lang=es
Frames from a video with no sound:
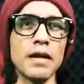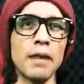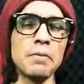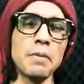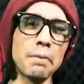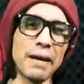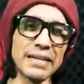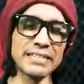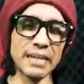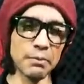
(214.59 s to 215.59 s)
a mí me
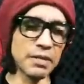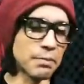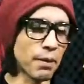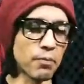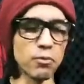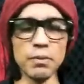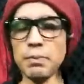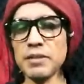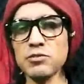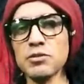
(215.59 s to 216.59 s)
parece, a mí Pablo me
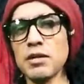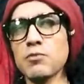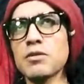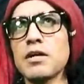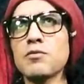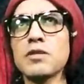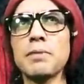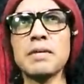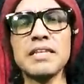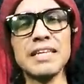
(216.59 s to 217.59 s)
parece una, una,
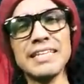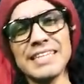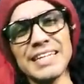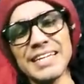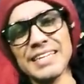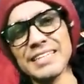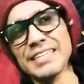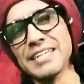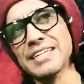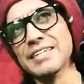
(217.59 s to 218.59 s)
una medida
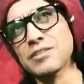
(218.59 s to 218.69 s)
inteligente,